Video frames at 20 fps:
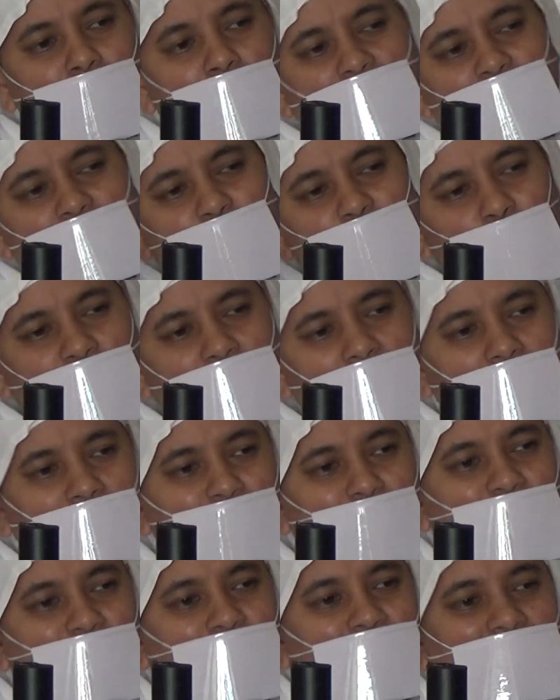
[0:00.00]
उधर आनंद में इट्स
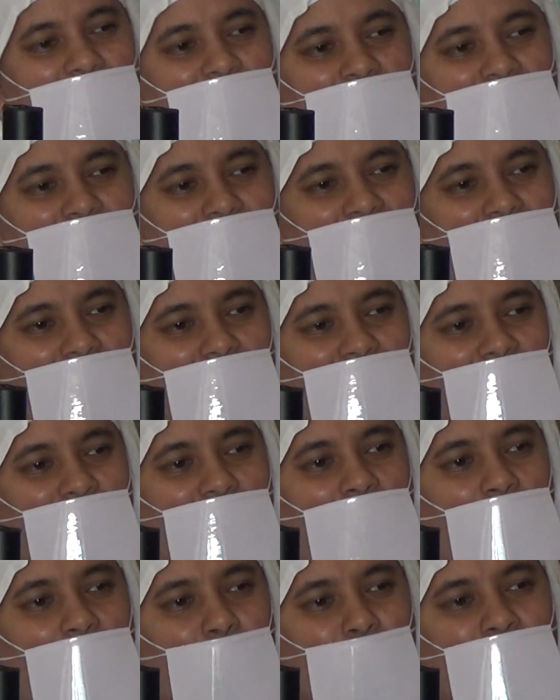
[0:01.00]
ओके ना
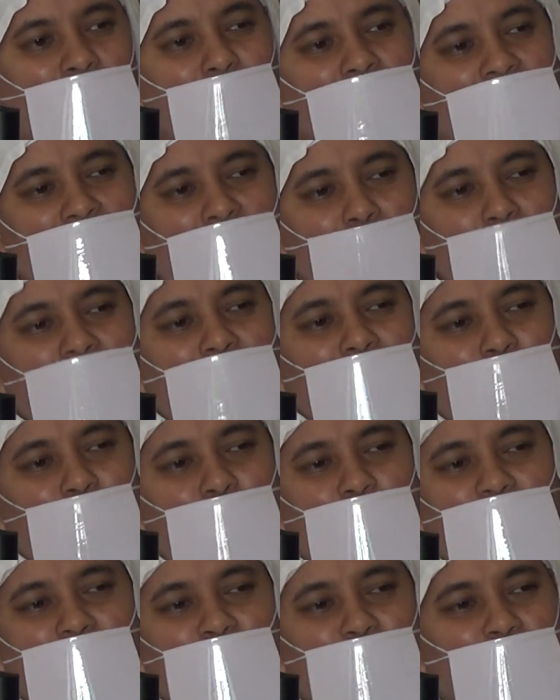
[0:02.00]
आप कर्म का
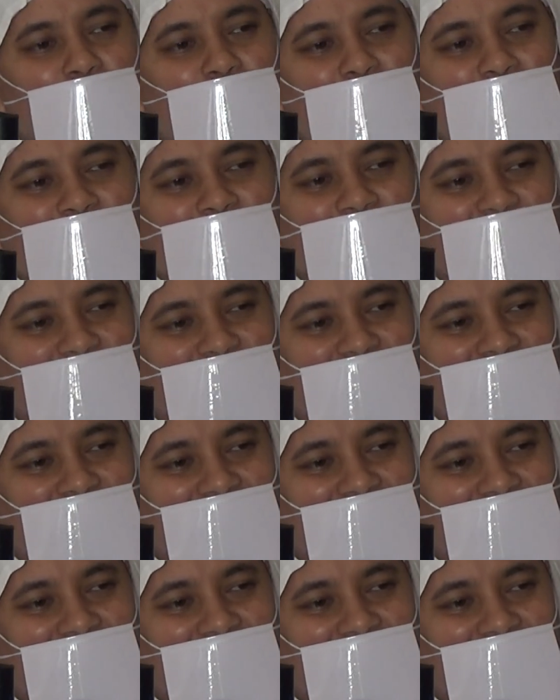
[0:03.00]
नाम ही ना जोड़ती तो